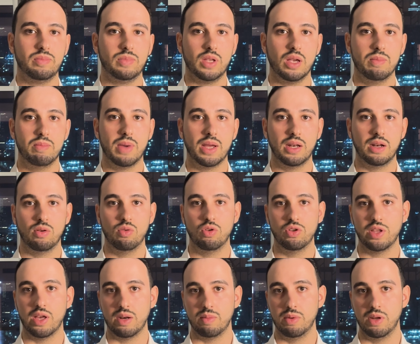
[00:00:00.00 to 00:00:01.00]
ma nel lungo
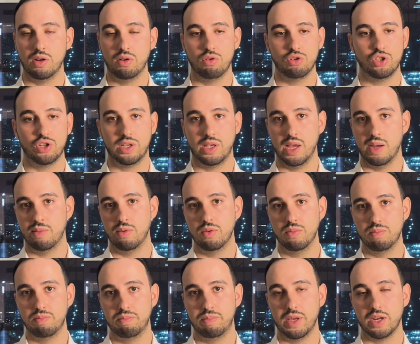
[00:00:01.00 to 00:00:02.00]
termine non cerchiamo
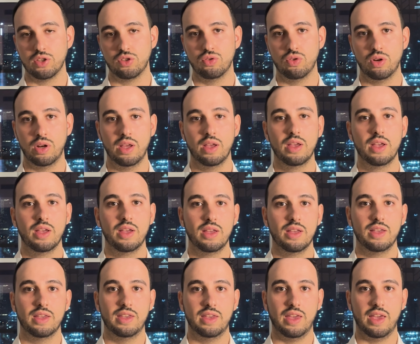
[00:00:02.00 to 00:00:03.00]
persone
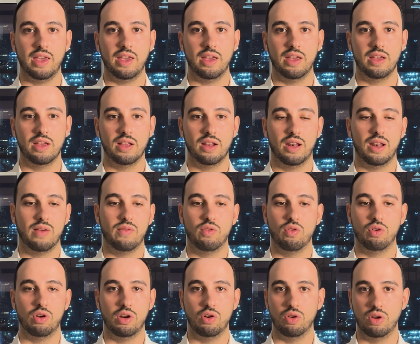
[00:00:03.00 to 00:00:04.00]
che
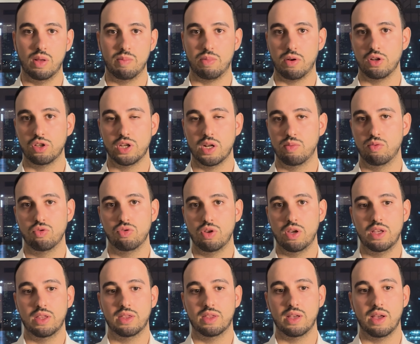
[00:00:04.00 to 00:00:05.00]
lavorino in approccio
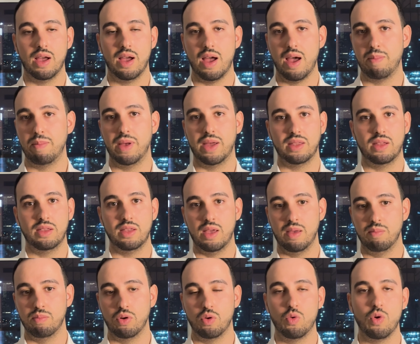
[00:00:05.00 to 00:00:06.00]
it a
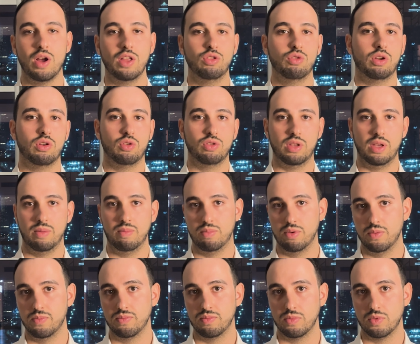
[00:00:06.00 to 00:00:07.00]
perditempo, quando hanno
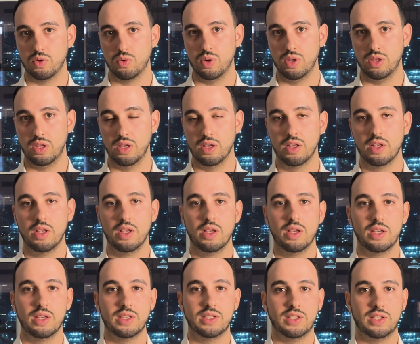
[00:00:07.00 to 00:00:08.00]
tempo. Quindi
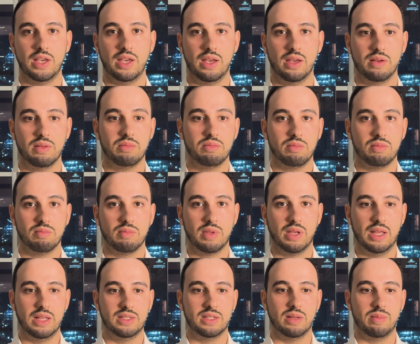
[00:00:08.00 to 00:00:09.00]
se
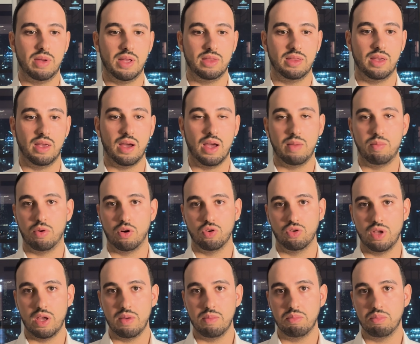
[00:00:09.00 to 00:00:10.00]
Inizialmente hai poco
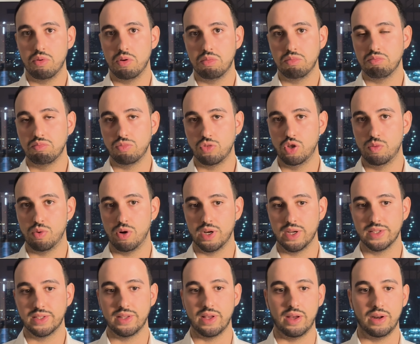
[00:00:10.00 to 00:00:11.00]
tempo, ci può
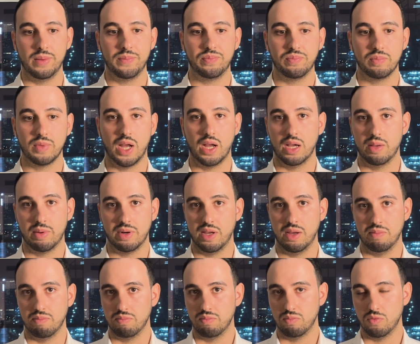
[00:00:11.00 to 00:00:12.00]
anche stare, anche
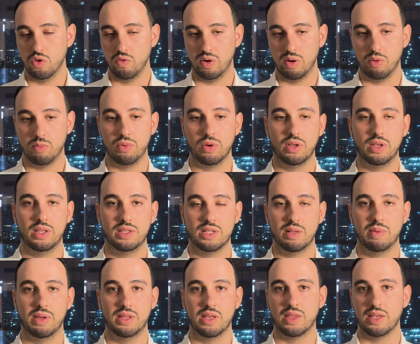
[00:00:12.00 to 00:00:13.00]
perché dovremo
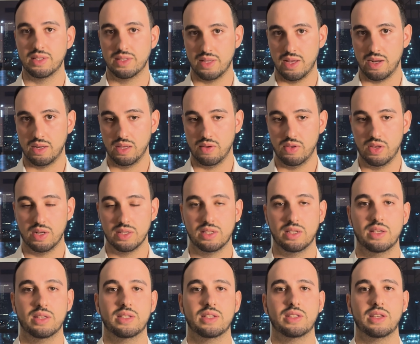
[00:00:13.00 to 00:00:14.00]
inizialmente testarti e vedere
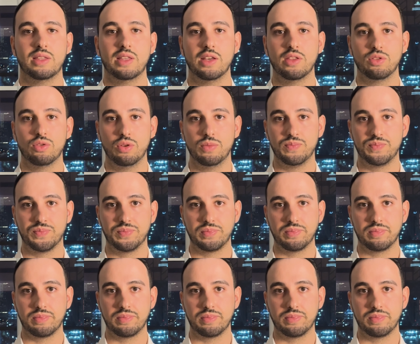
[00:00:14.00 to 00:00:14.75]
se, se sei adatto